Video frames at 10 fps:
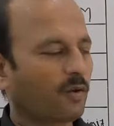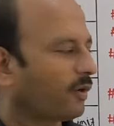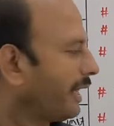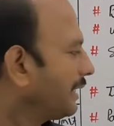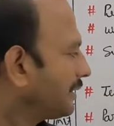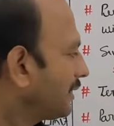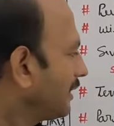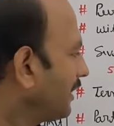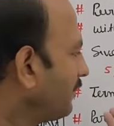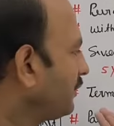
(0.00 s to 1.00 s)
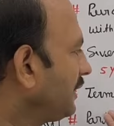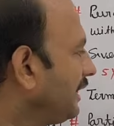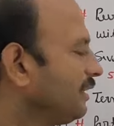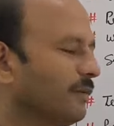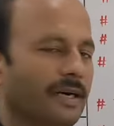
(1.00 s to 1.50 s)
और ऐसा करके आप
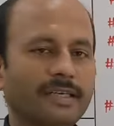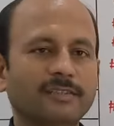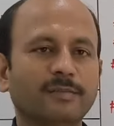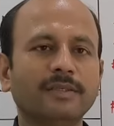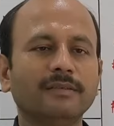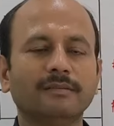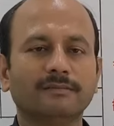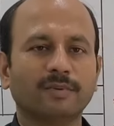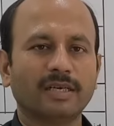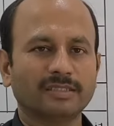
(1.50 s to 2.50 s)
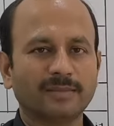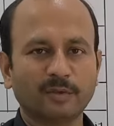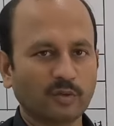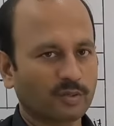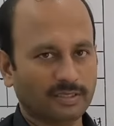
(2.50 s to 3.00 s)
तीन बार इसमें पार्सियल
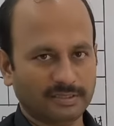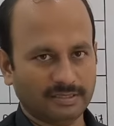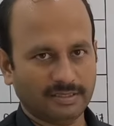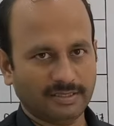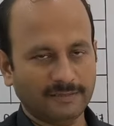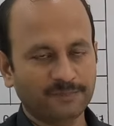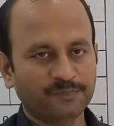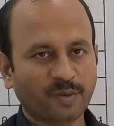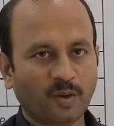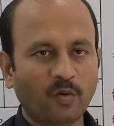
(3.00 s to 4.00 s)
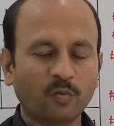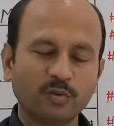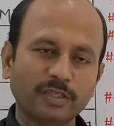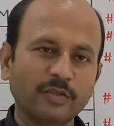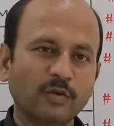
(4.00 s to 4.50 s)
विड्रॉ कर सकते हैं और वो
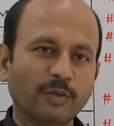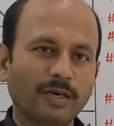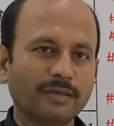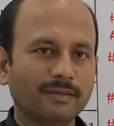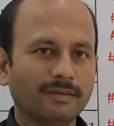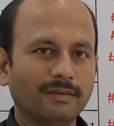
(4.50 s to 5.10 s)
तीनों बार